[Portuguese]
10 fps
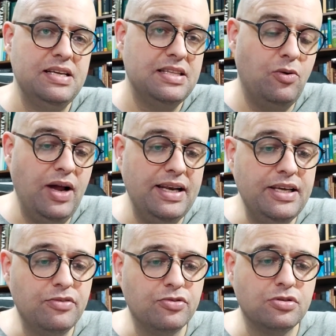Então há
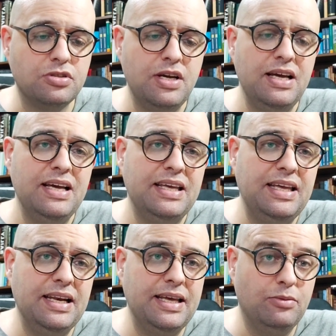livros
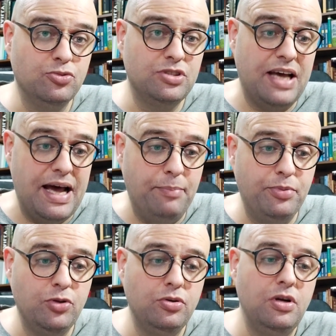que lemos
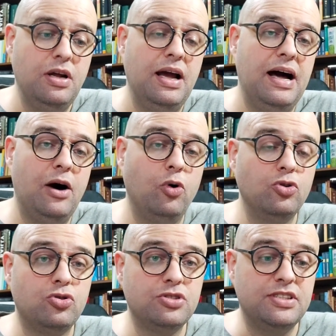rápido, há
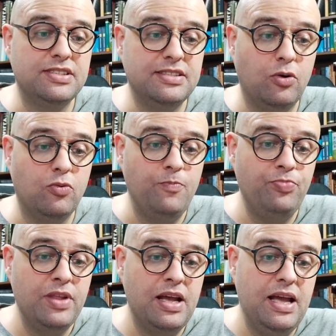outros que são
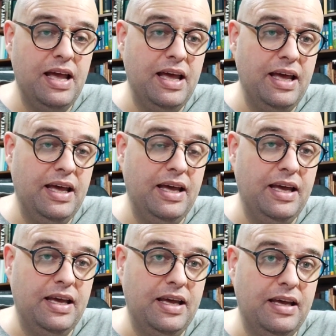
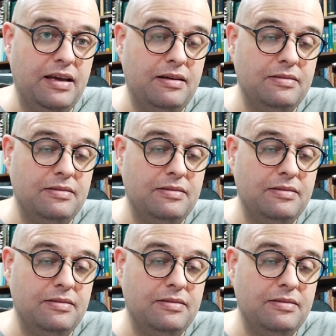é,